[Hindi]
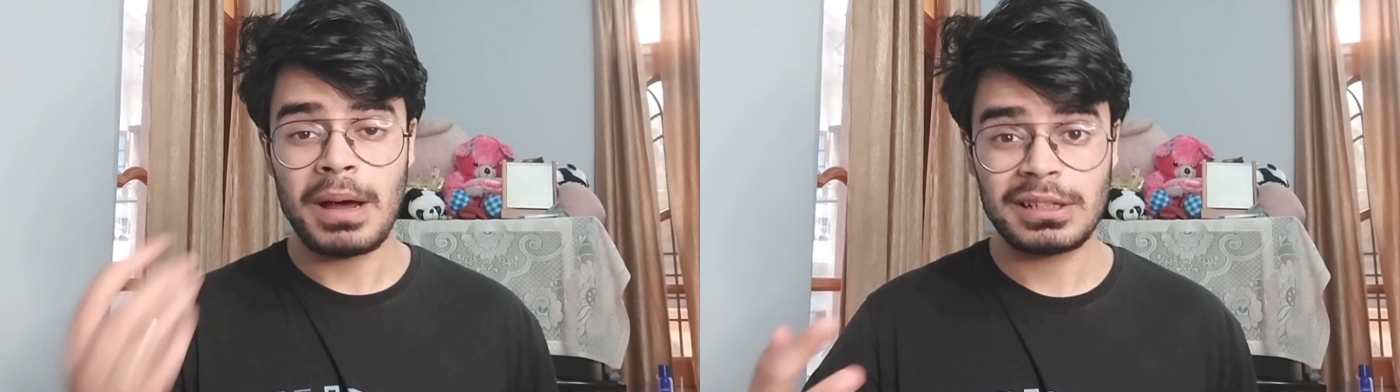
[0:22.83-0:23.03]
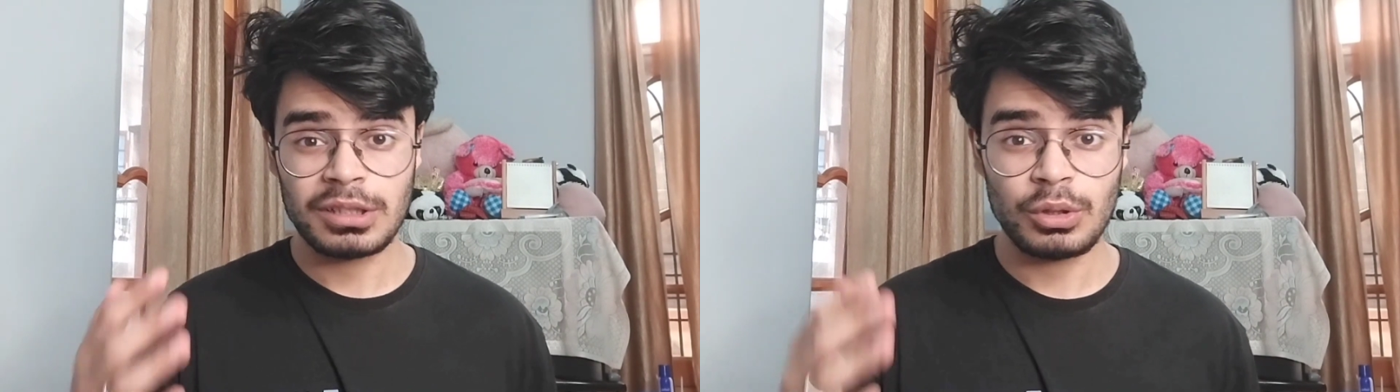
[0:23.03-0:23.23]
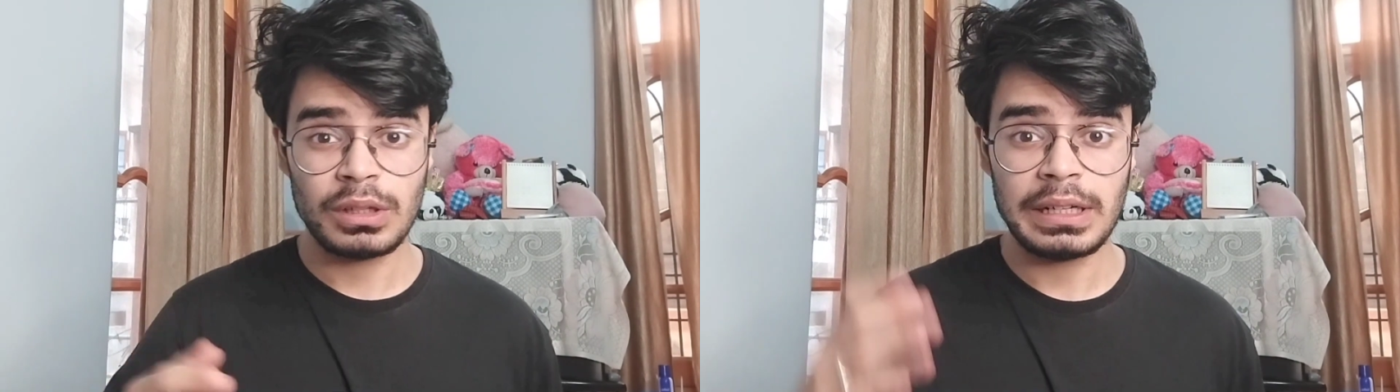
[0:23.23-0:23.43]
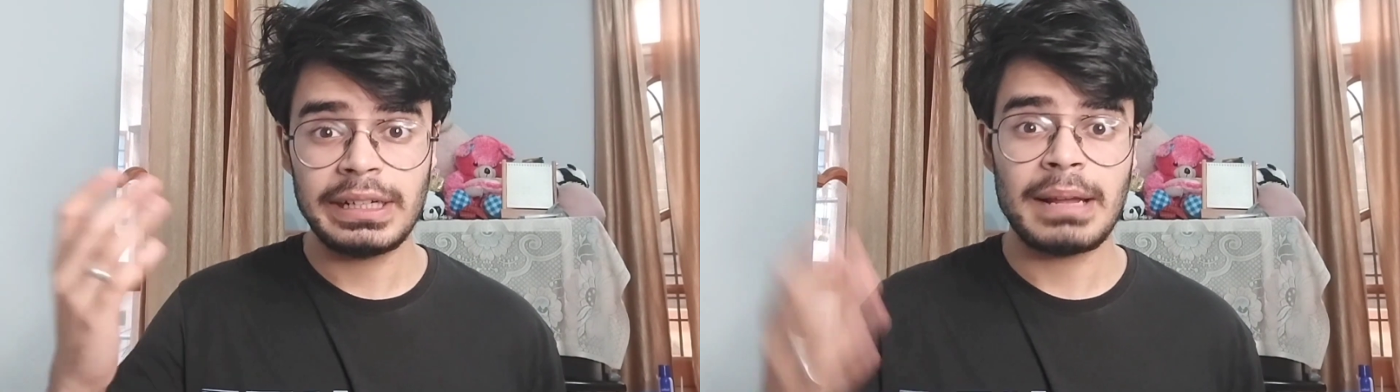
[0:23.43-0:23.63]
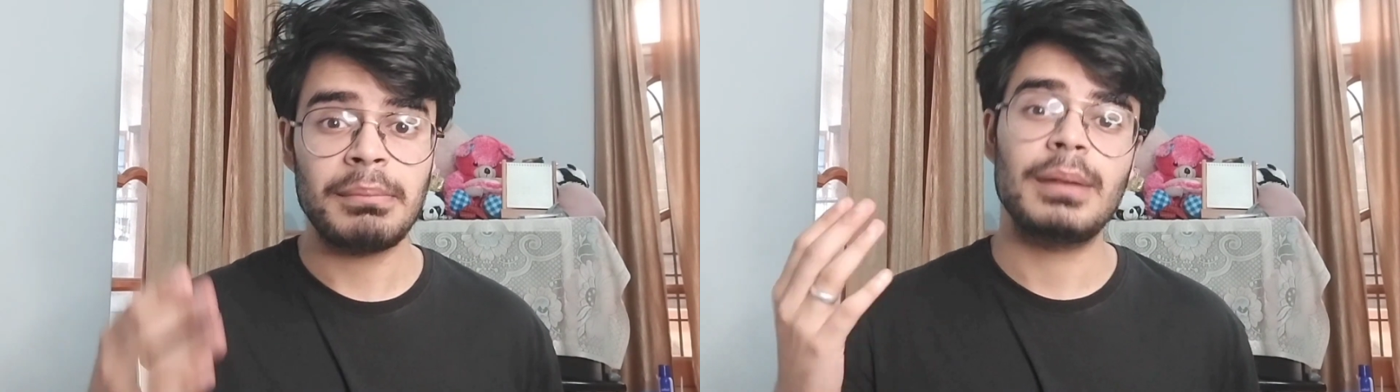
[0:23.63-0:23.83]
बार्सिलोना
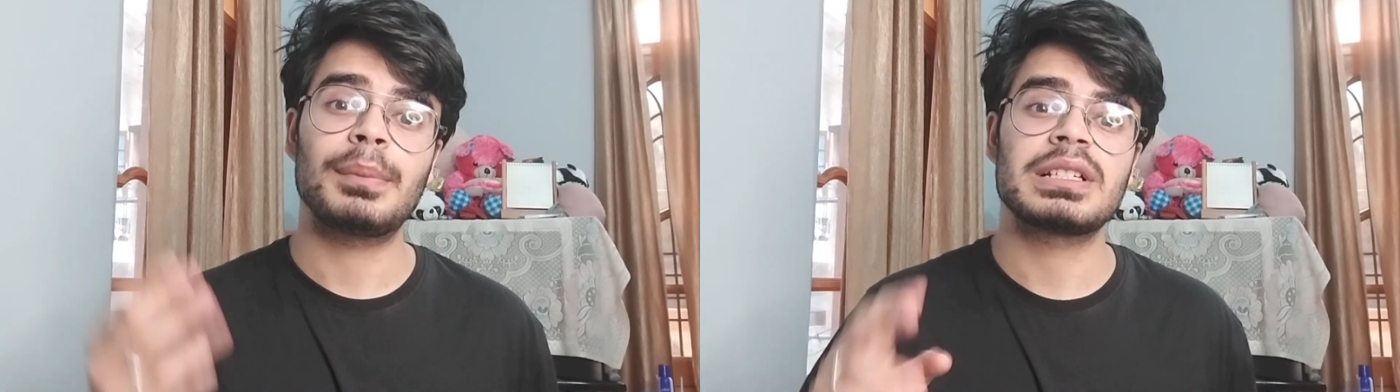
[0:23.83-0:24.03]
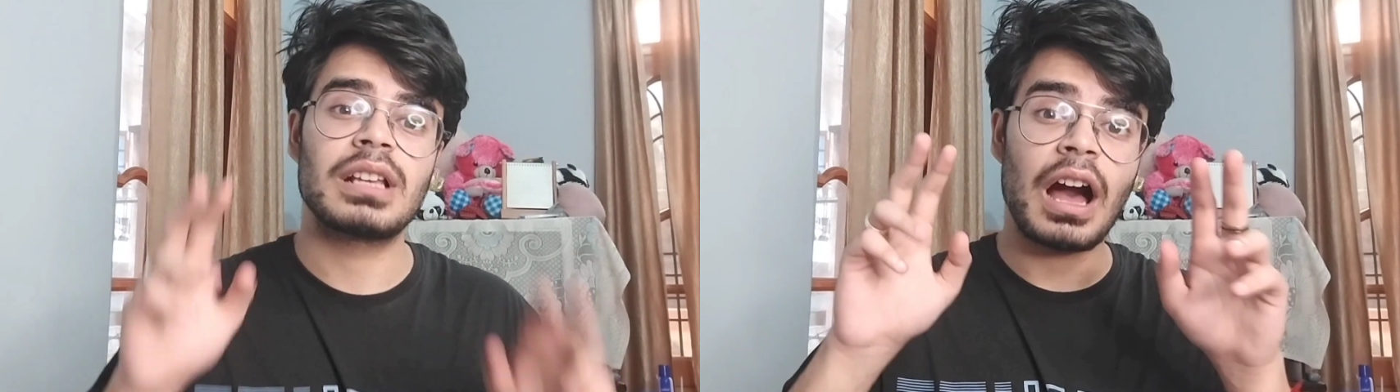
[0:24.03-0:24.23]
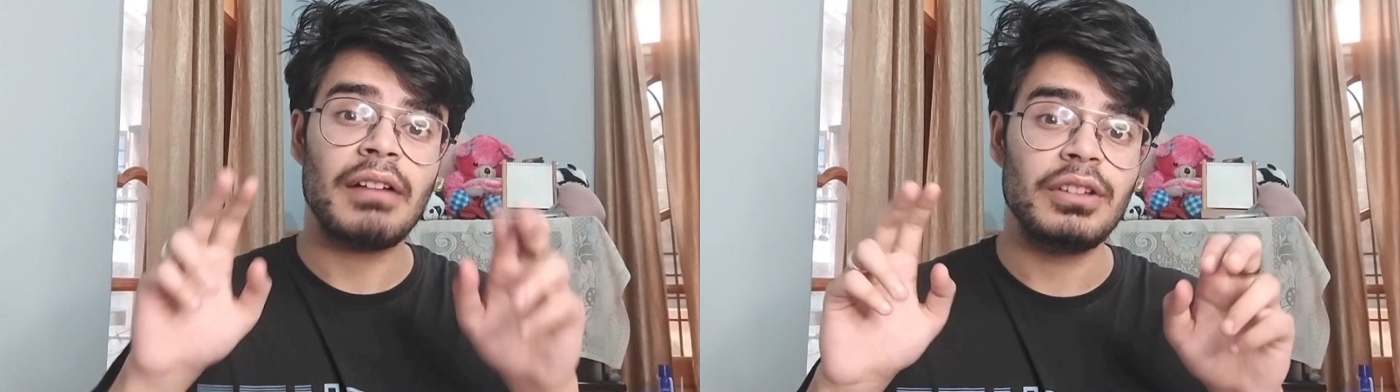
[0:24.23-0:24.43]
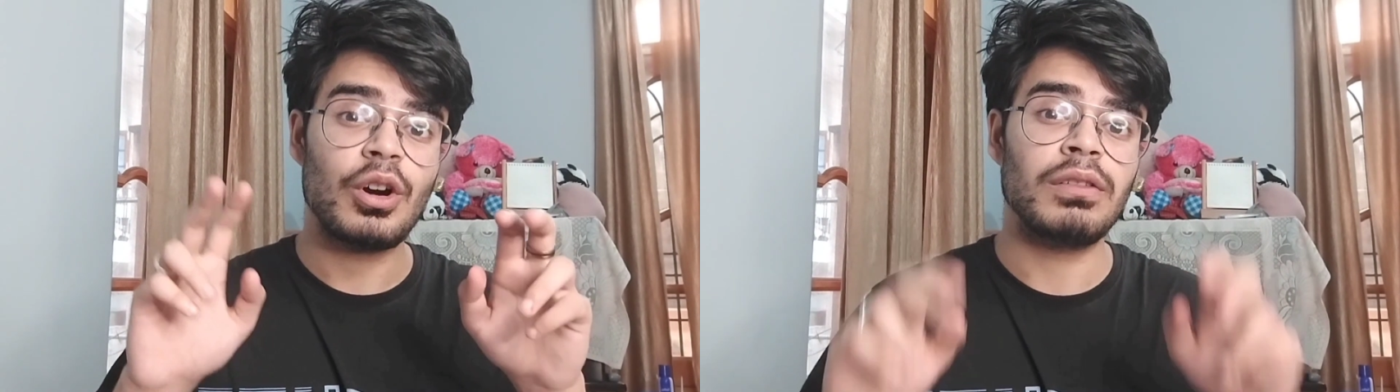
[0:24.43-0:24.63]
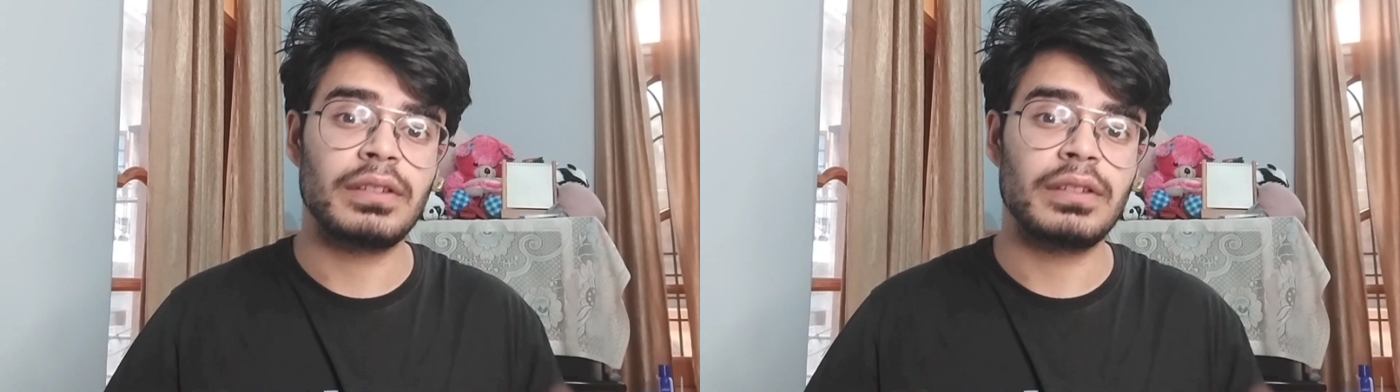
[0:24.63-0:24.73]
ने डेम्बले प्लस गावी